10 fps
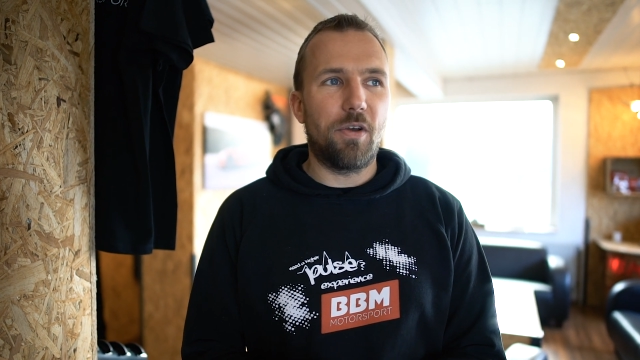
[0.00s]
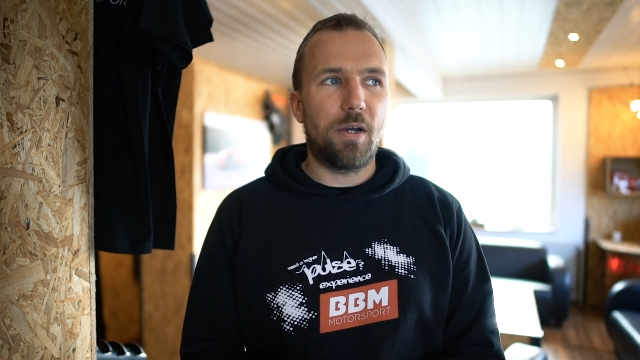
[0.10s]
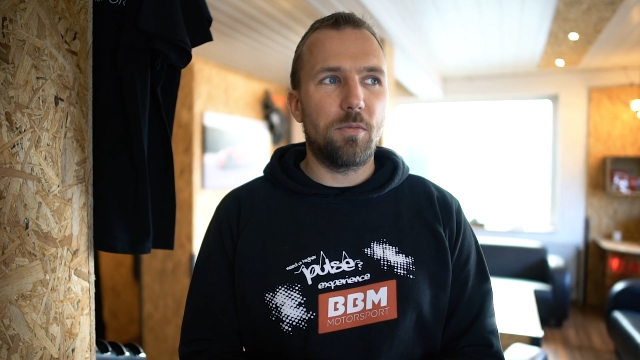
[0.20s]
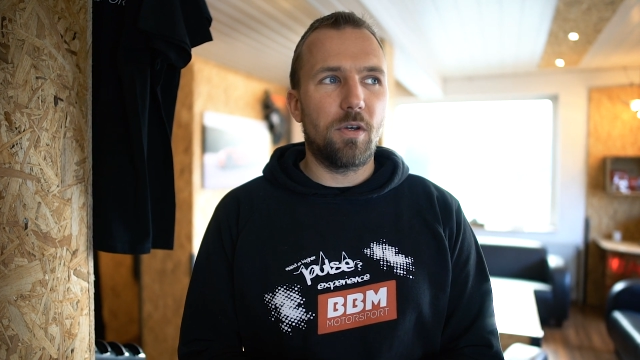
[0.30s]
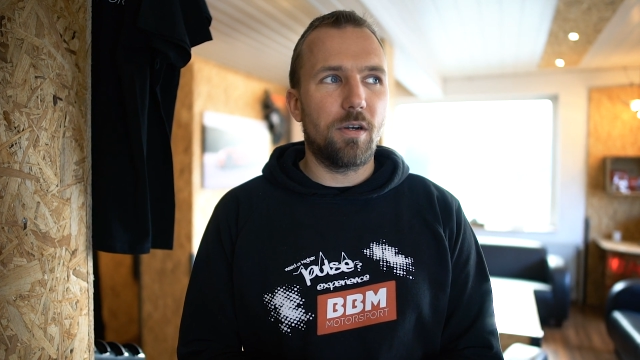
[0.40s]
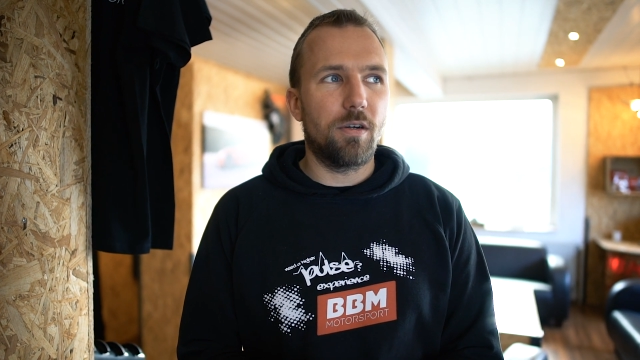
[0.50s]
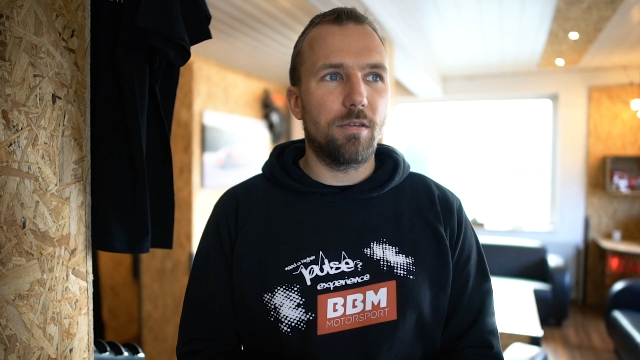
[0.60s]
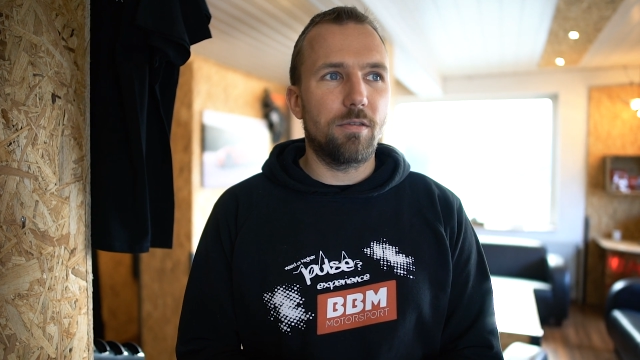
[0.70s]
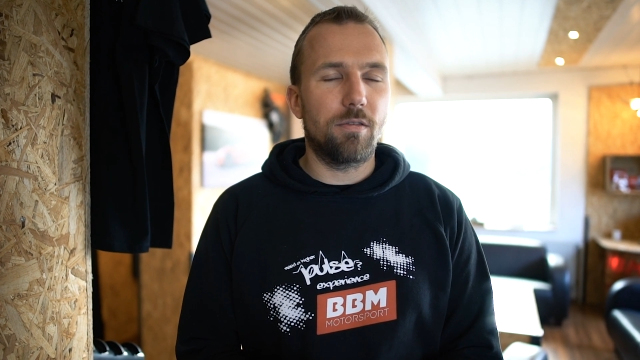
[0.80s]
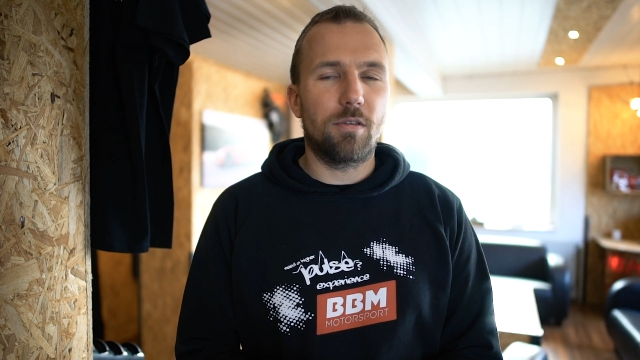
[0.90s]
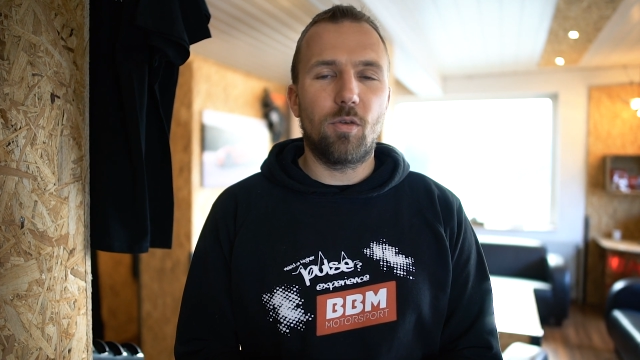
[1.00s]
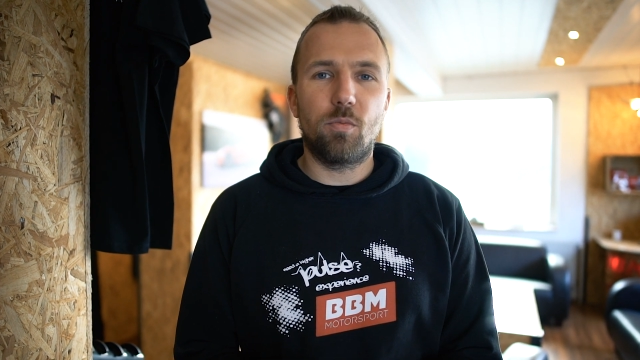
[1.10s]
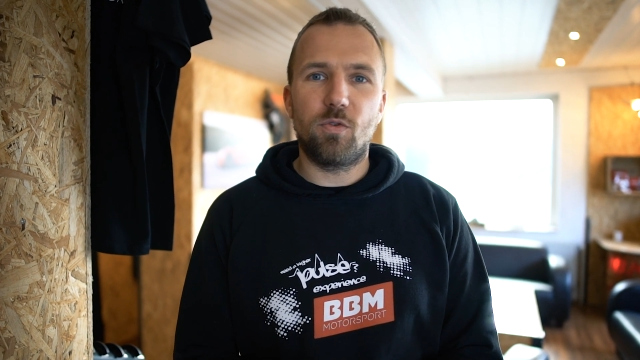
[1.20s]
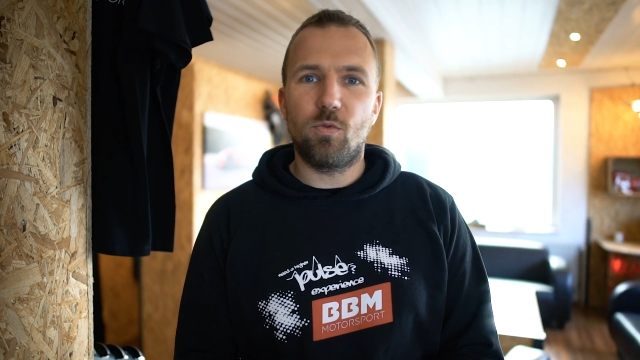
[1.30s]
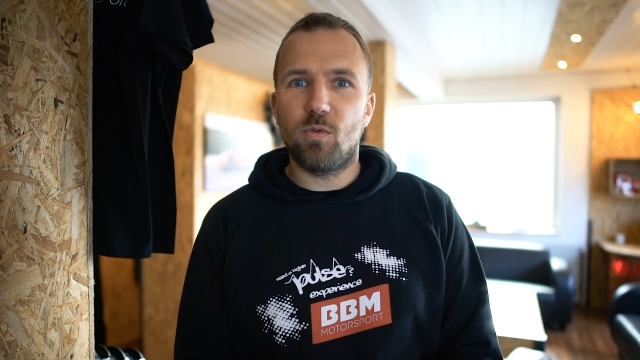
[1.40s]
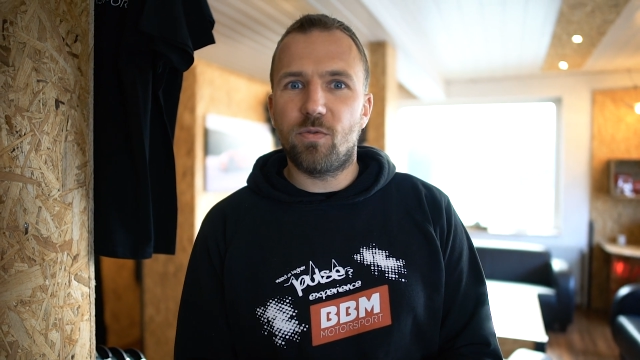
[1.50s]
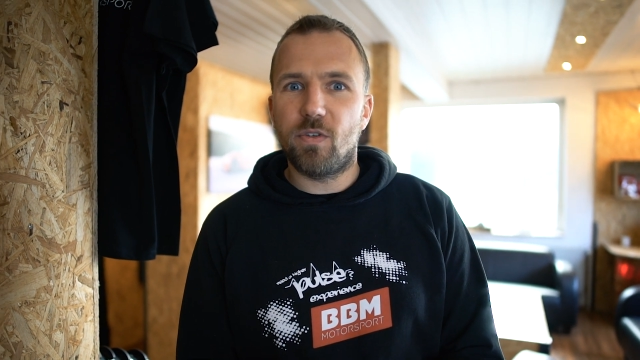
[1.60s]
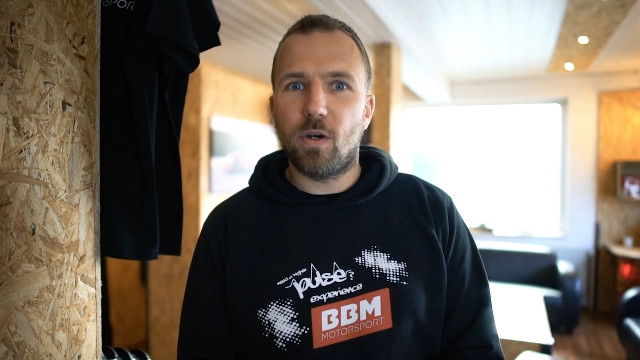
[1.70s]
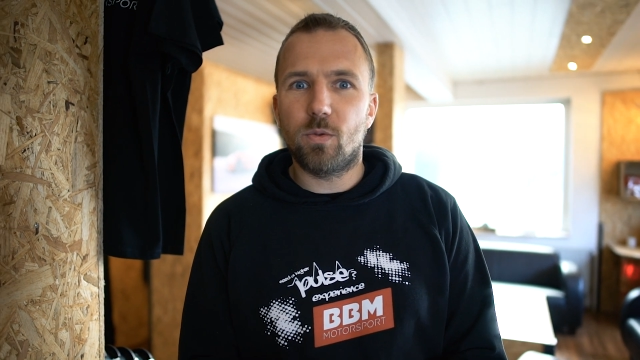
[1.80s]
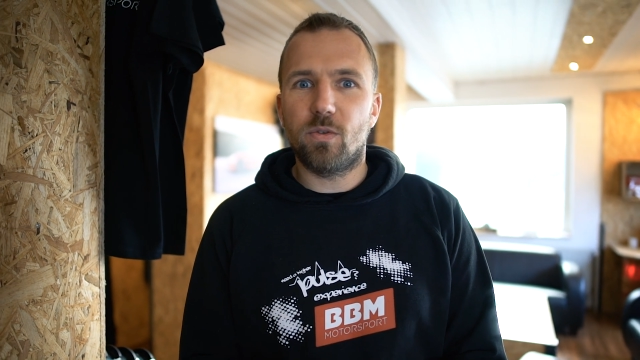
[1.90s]
Wir haben da, ich glaube, mit über
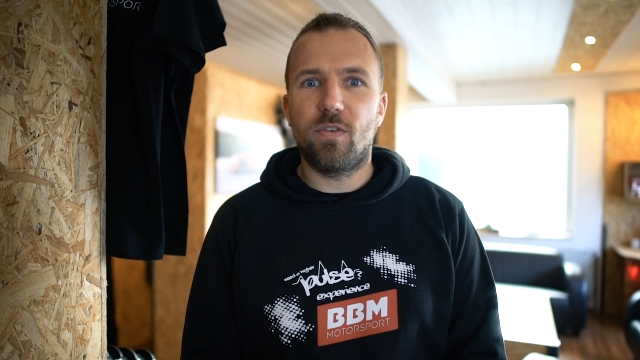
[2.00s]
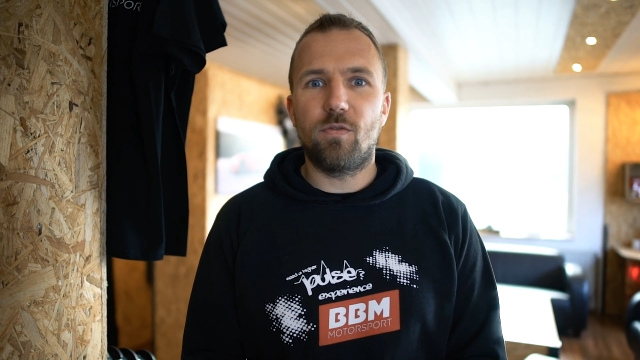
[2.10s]
vier Autos